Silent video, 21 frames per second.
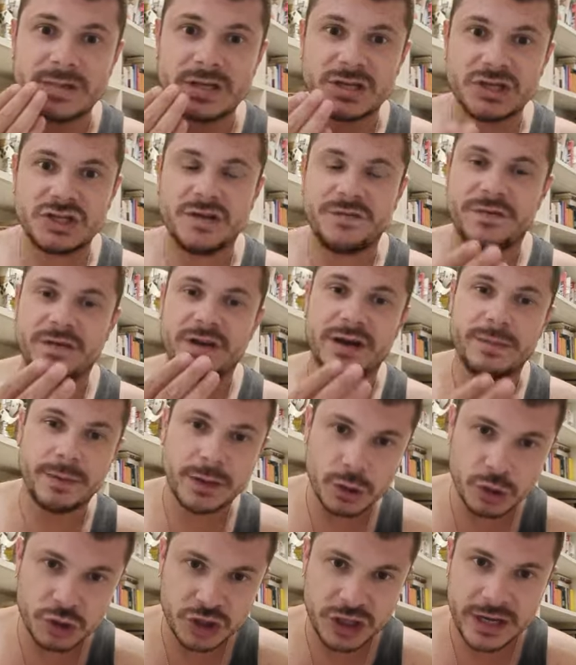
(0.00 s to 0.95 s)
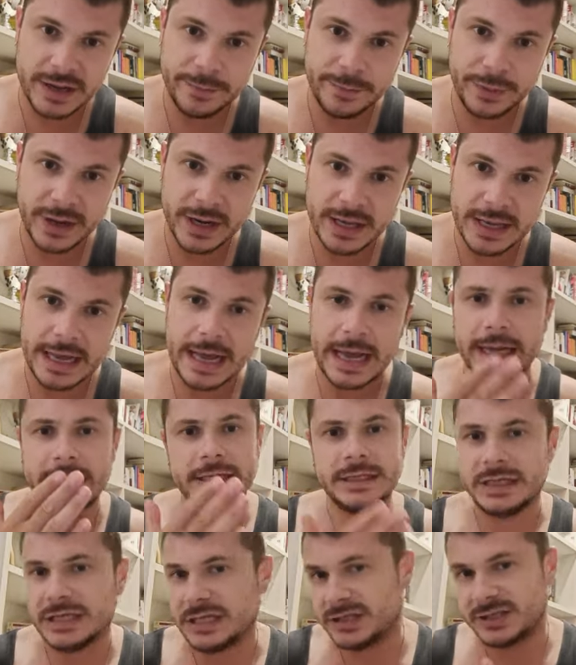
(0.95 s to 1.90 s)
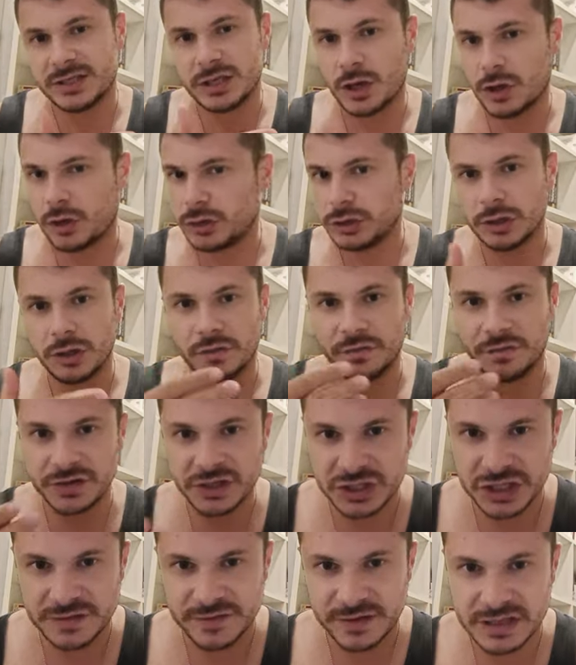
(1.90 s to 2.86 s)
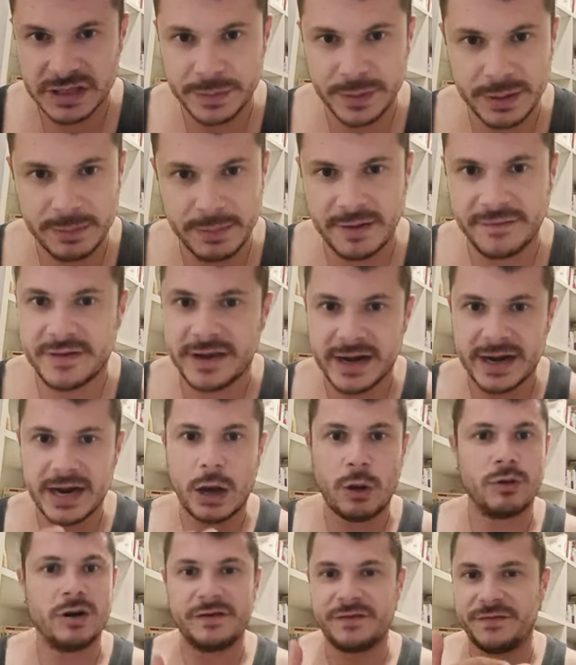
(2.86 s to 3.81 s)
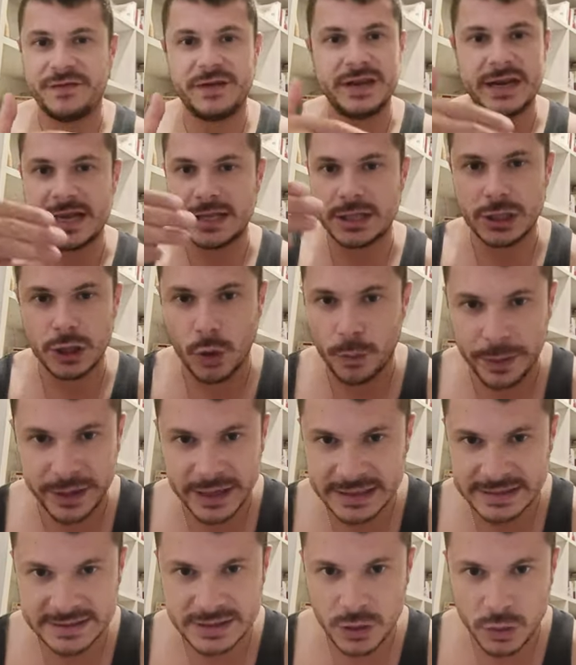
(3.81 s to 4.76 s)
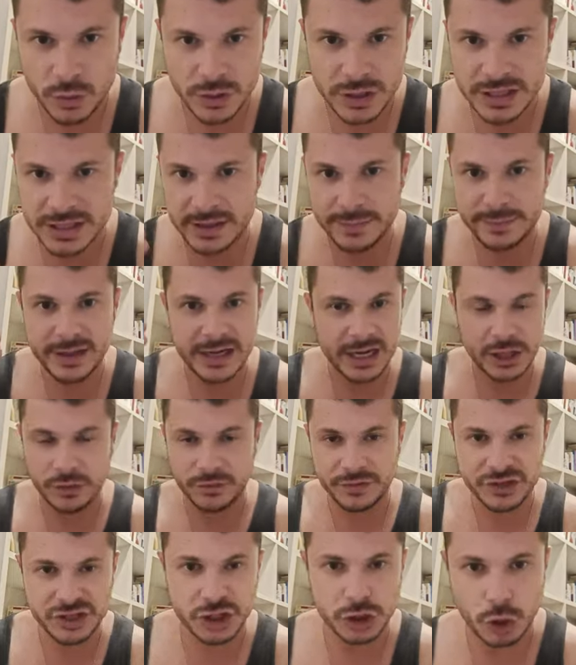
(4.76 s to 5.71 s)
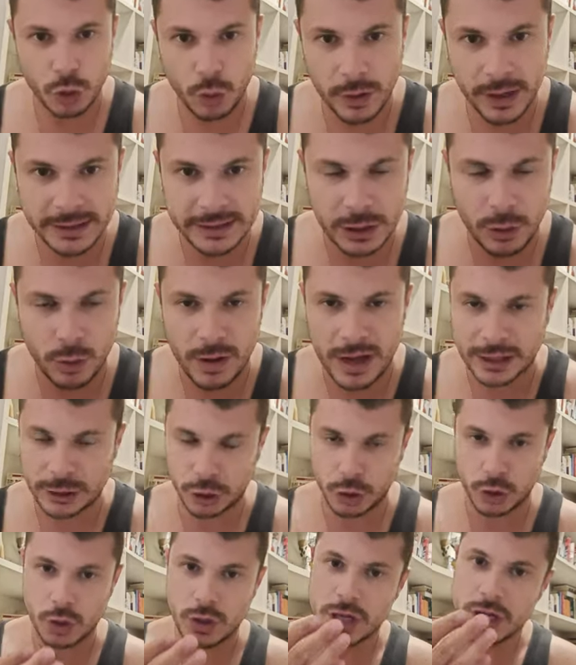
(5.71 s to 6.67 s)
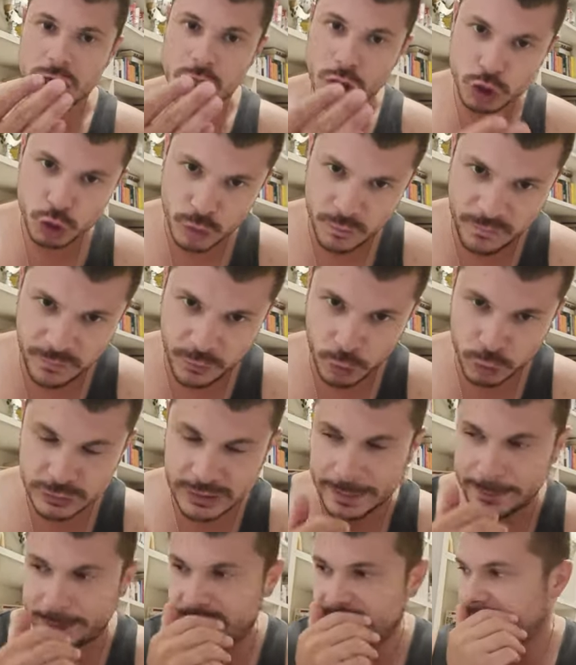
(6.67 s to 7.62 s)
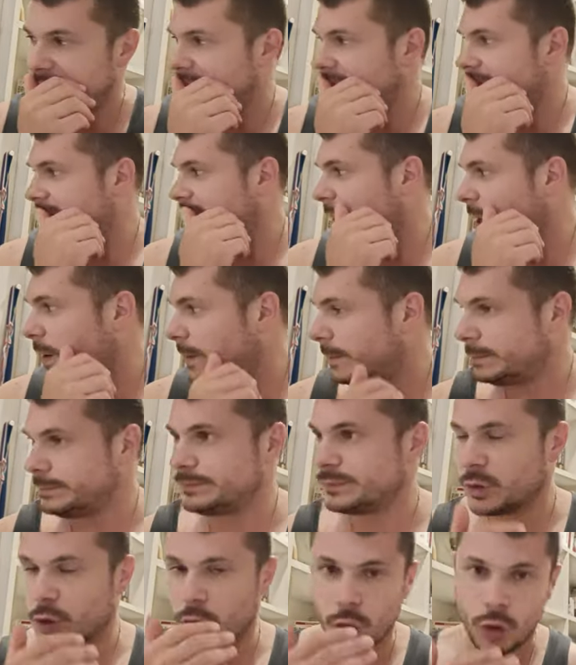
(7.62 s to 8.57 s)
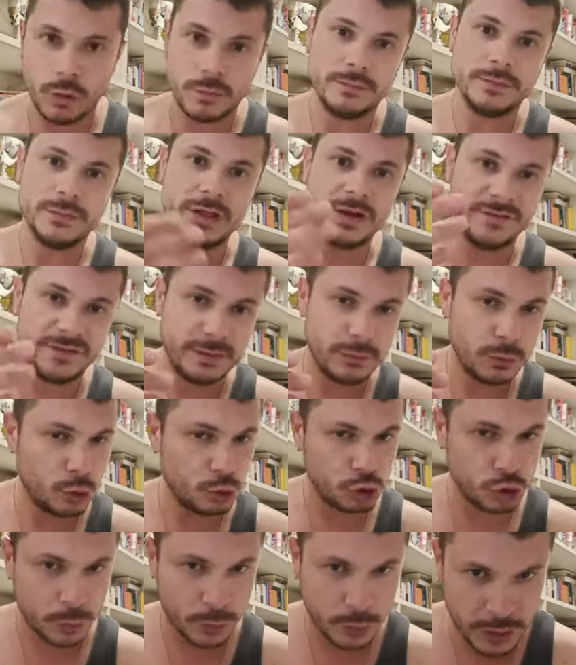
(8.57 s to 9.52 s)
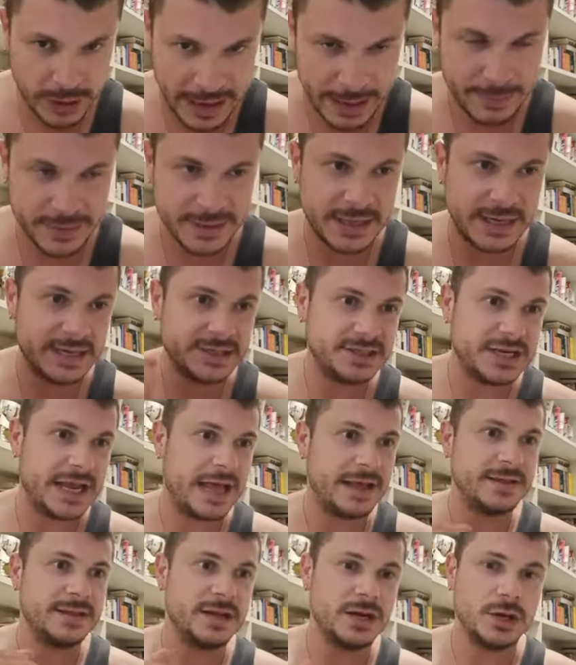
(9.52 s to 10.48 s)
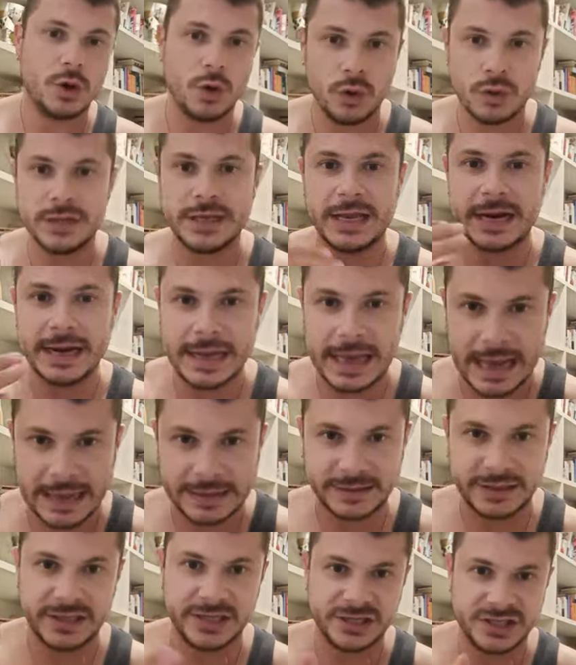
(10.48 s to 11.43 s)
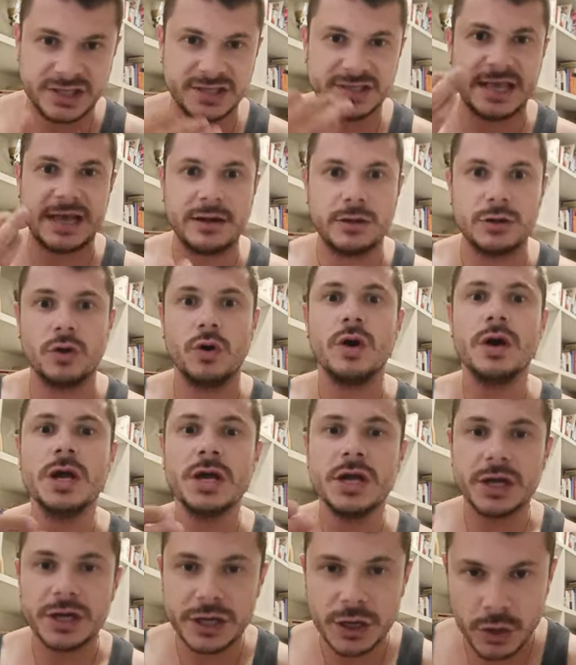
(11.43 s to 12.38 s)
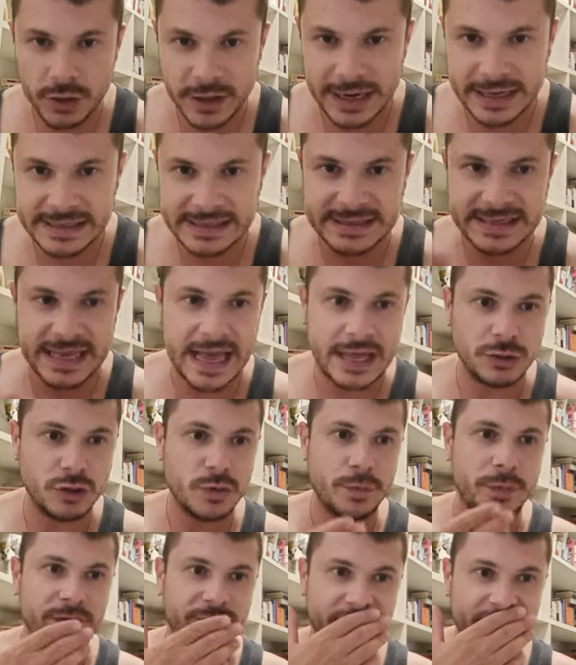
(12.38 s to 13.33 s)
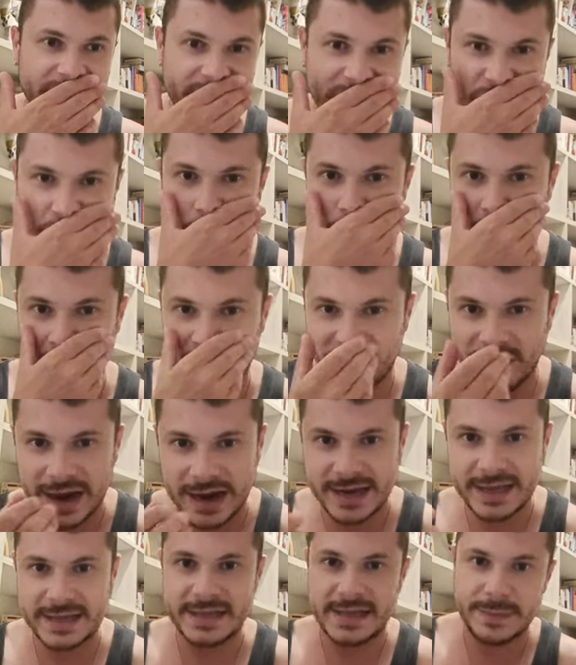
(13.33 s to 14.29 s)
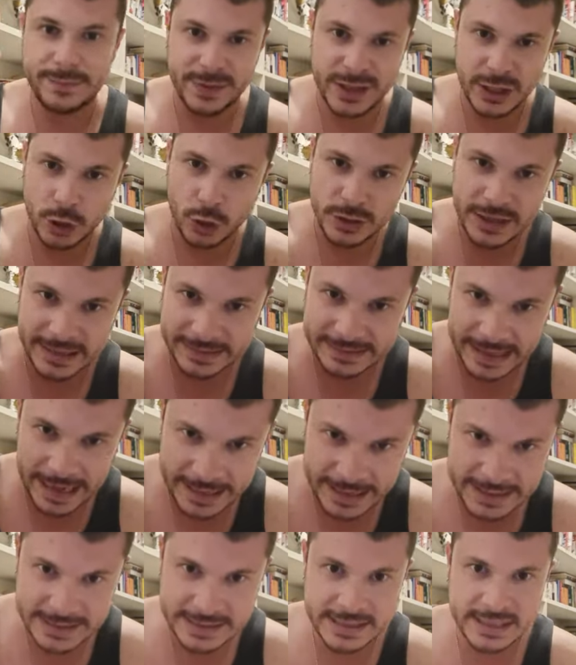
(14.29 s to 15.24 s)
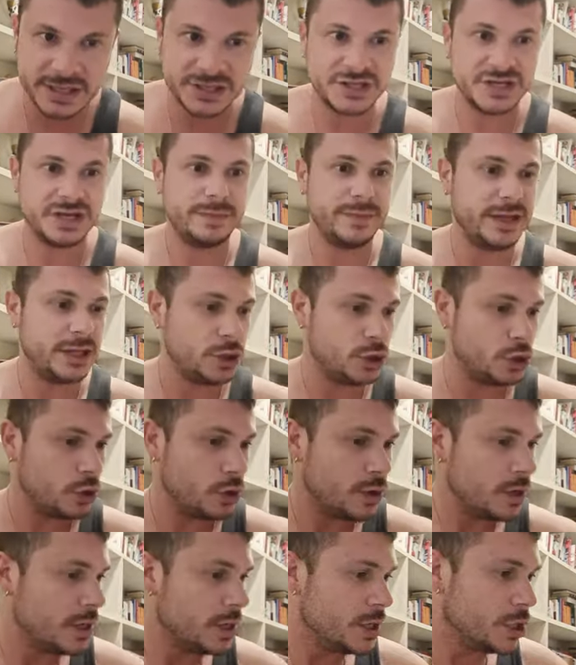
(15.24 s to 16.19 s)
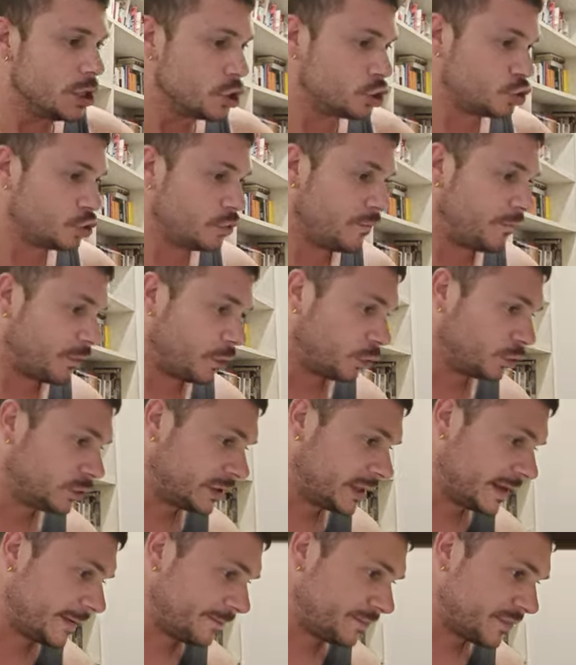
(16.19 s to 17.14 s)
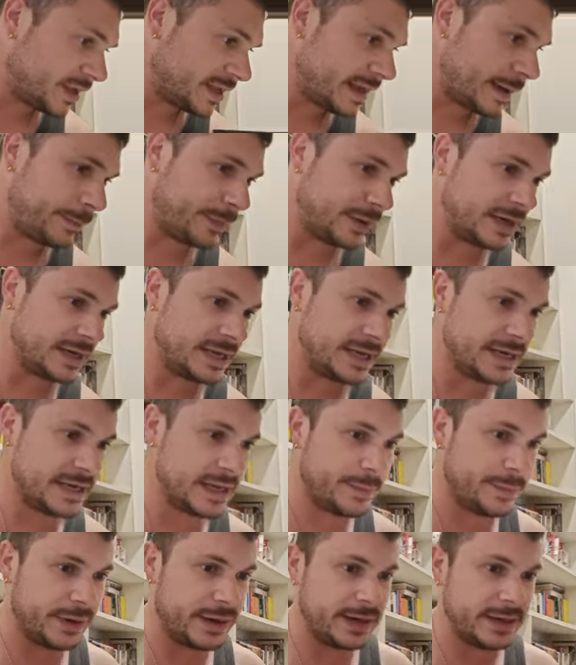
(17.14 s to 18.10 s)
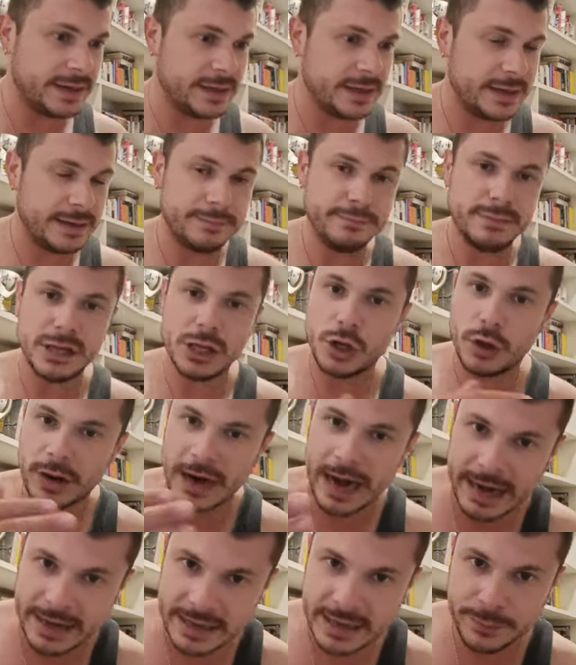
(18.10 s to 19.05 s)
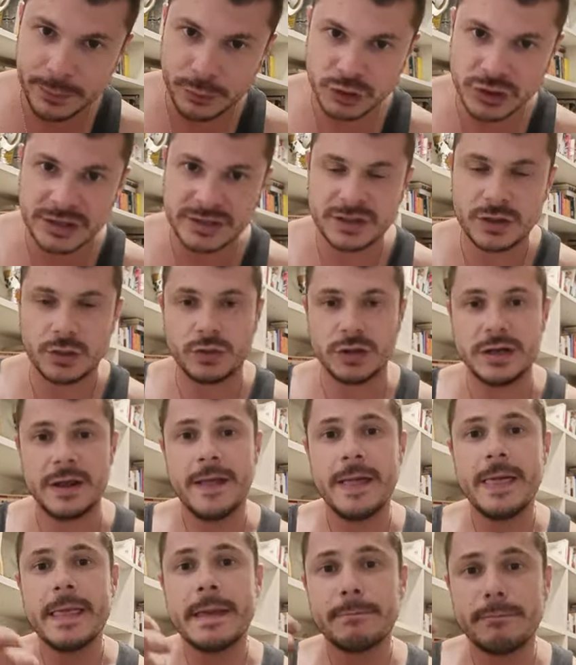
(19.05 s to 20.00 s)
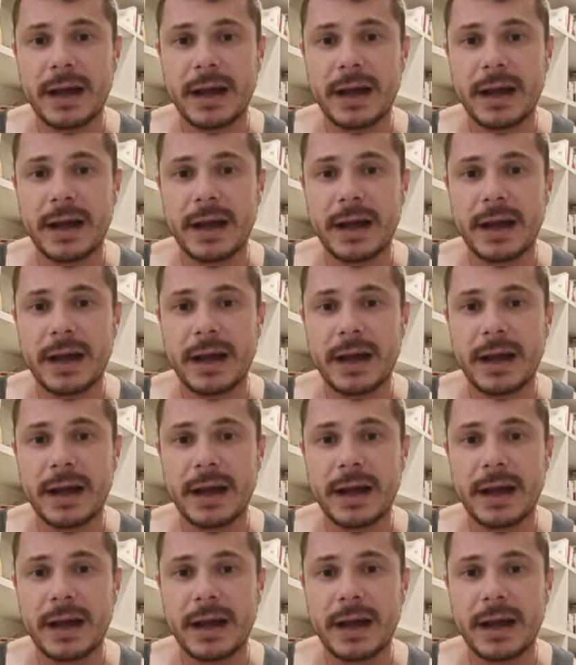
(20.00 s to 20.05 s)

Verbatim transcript: si fermano sempre all'inizio dell'offensiva di primavera o alla fine delle operazioni del 1944 sul fronte appenninico con il famoso proclama di Alexander, con gli alleati che si stanno riorganizzando e preferiscono fare dei piccoli attacchi di leggerimento sul fronte degli Appennini per eh, migliorare le posizioni,